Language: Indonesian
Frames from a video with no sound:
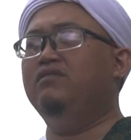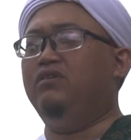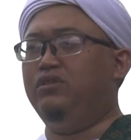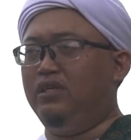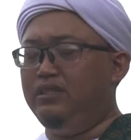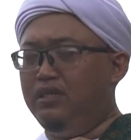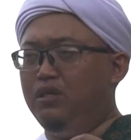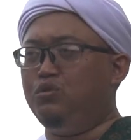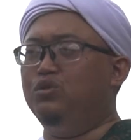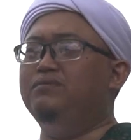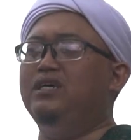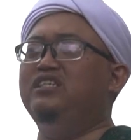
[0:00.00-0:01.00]

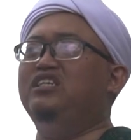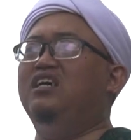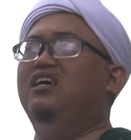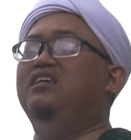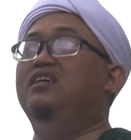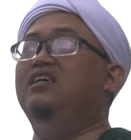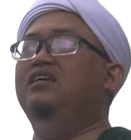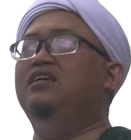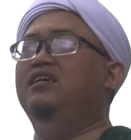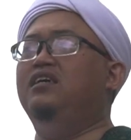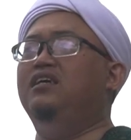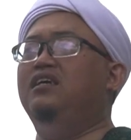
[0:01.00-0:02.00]
Fadhayyiku
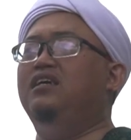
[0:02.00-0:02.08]
majarihi.